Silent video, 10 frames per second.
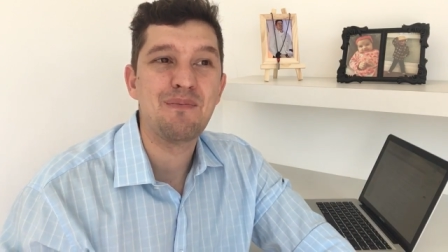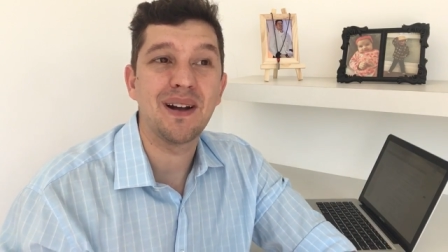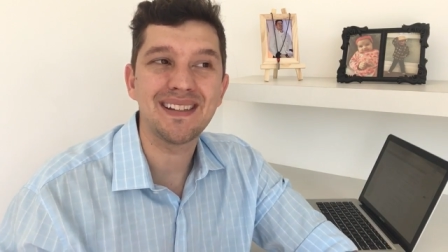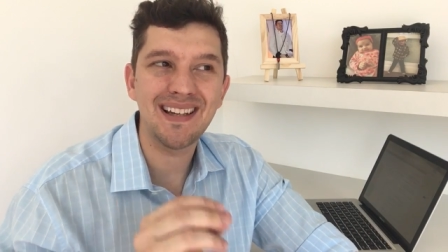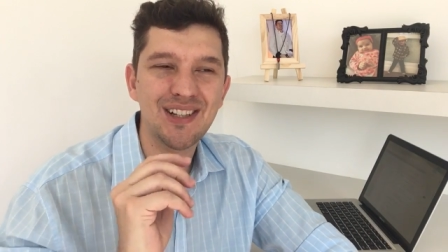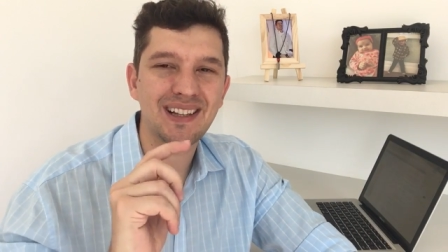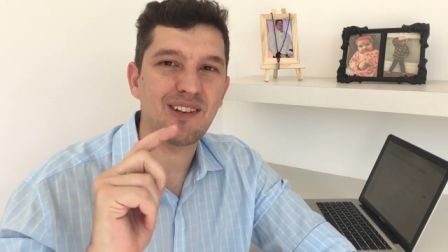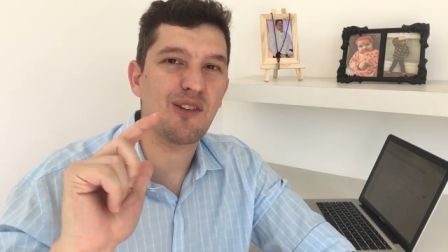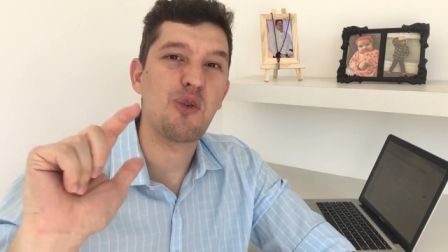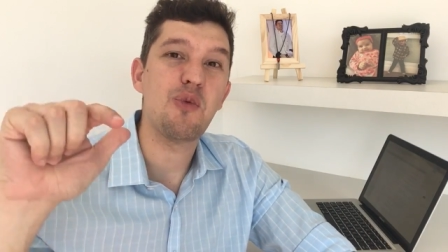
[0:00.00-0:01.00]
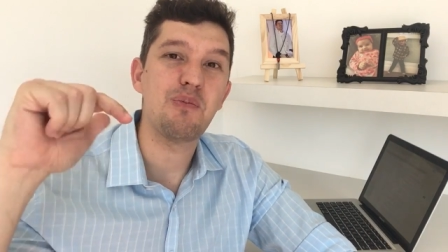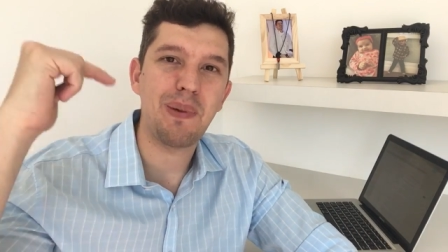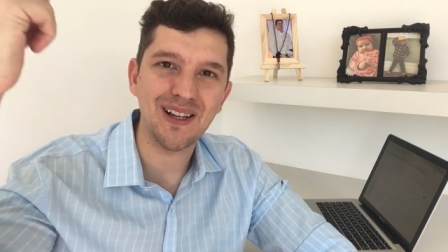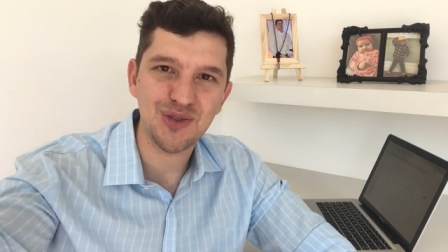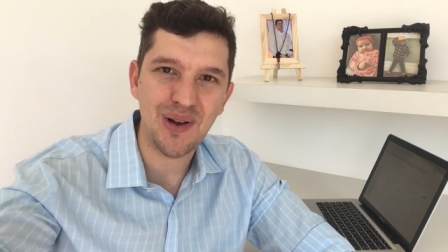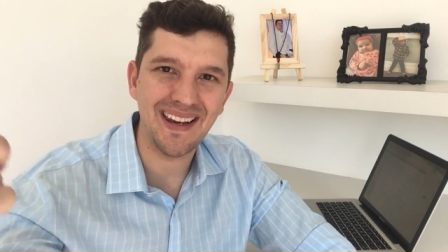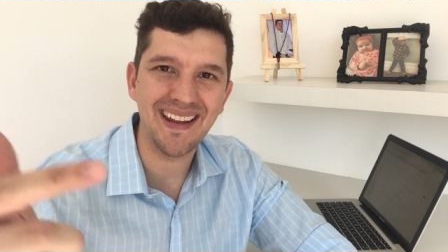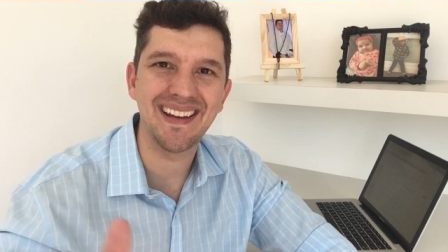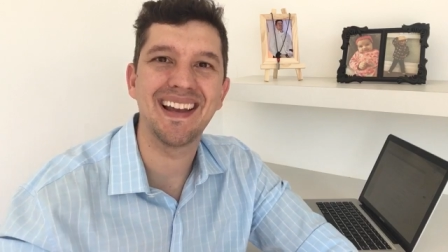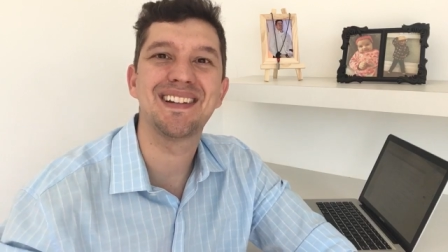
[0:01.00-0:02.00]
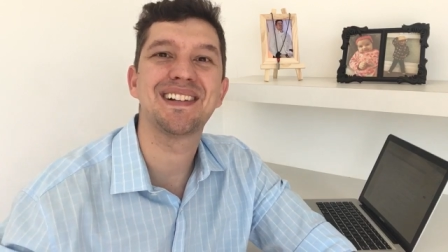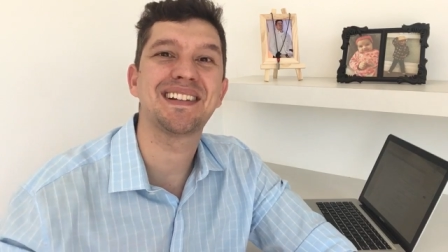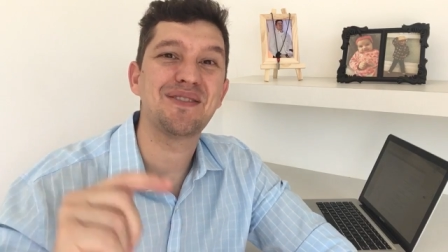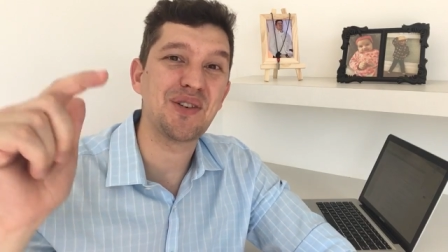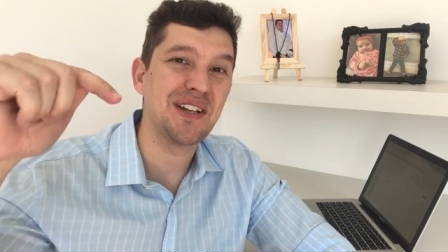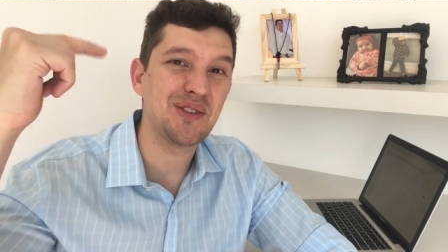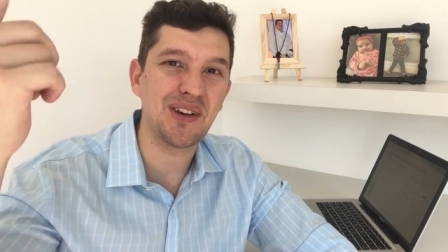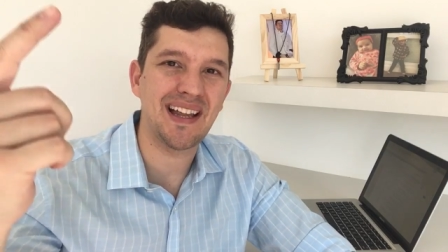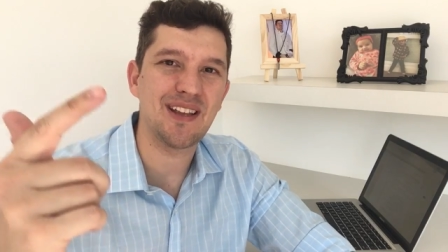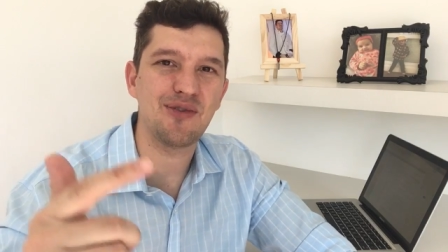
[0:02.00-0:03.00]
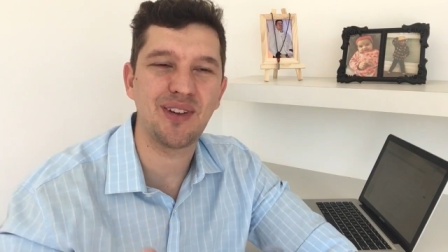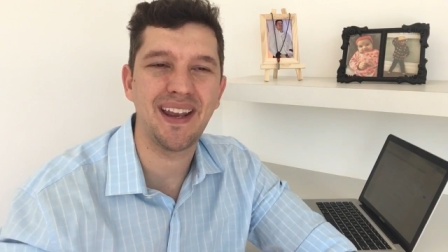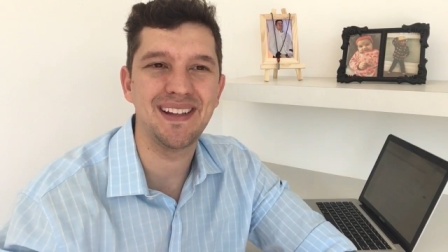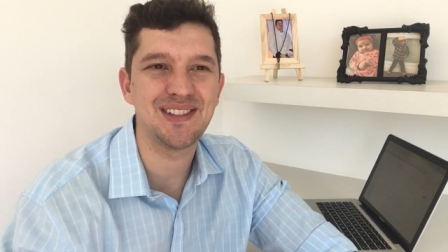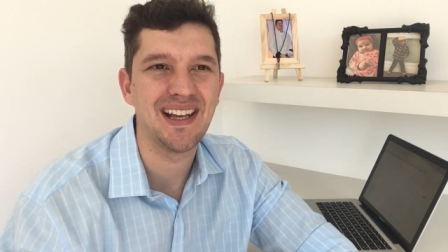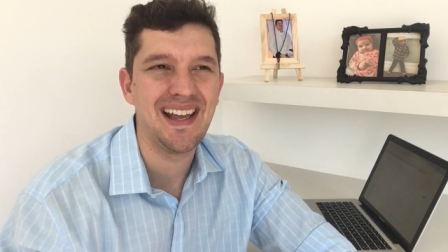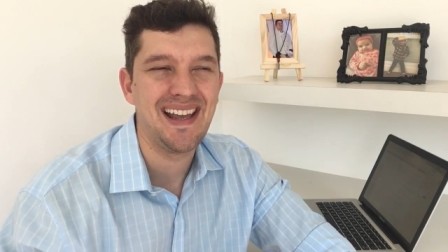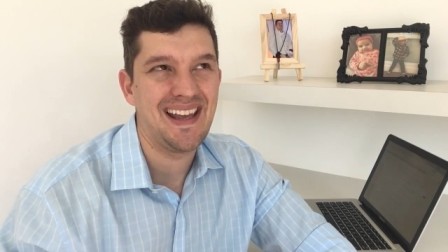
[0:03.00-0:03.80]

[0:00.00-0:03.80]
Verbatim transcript: Mas ele já estava com um passo além, ele já estava olhando lá na frente